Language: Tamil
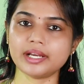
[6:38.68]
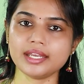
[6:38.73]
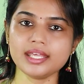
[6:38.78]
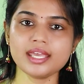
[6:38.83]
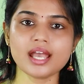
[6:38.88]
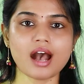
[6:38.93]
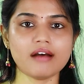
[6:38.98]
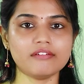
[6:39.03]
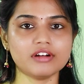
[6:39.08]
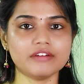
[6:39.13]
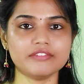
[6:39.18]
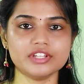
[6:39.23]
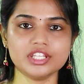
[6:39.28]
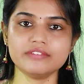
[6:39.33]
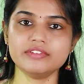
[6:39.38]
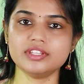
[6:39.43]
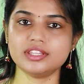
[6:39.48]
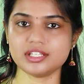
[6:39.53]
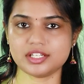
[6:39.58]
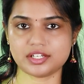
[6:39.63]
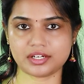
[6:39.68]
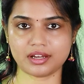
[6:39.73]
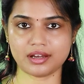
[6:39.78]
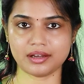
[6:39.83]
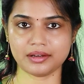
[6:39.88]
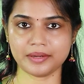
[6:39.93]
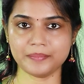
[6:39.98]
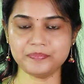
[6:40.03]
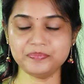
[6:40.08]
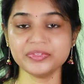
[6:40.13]
பண்ணி அவங்க வந்து
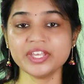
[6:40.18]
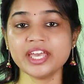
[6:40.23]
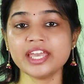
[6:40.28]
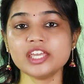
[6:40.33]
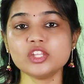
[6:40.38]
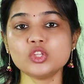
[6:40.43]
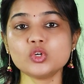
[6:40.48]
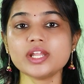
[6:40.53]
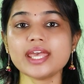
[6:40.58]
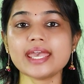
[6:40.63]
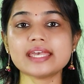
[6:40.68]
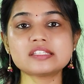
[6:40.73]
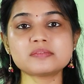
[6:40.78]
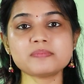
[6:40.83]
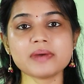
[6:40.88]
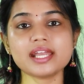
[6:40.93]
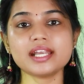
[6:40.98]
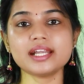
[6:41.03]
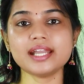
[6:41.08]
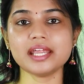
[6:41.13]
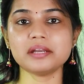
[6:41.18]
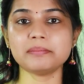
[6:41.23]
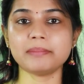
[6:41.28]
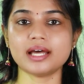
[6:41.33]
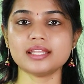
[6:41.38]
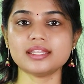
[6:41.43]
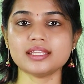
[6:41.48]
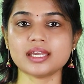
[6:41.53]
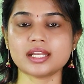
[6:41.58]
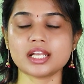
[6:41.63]
வித்துட்ருக்காங்க இதோடைய எக்ஸ்பைரி டேட்
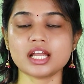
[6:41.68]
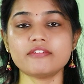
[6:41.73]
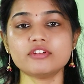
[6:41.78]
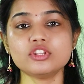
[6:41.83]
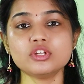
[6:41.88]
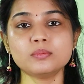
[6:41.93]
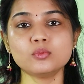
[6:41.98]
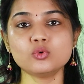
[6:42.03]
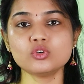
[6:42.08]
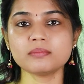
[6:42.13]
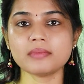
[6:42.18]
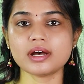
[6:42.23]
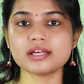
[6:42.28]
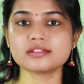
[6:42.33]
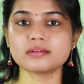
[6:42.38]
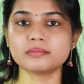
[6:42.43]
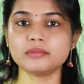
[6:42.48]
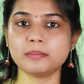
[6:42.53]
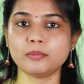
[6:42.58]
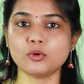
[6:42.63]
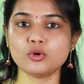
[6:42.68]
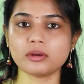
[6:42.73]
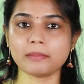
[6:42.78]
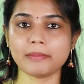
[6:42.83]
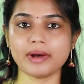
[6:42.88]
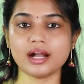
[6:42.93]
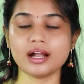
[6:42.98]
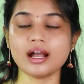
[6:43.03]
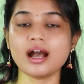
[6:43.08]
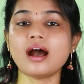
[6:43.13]
பார்த்தீங்கன்னா வந்து மூணு மாதம்னு
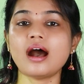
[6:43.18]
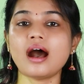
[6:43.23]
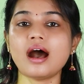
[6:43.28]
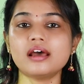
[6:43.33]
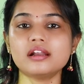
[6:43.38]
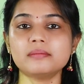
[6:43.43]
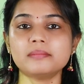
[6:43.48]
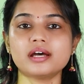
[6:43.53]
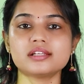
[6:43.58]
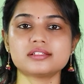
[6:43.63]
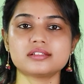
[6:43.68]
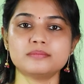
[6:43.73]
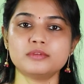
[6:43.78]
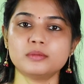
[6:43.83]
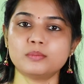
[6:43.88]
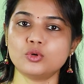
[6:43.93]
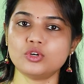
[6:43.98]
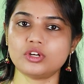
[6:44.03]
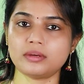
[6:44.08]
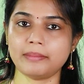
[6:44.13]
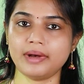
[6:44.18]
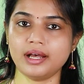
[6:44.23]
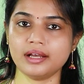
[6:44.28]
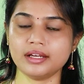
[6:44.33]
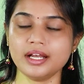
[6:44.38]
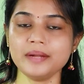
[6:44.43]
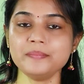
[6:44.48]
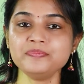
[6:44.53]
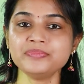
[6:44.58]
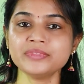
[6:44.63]
போட்டிருப்பாங்க ஆறு மாதம்னு
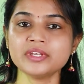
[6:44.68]
போட்டிருப்பாங்க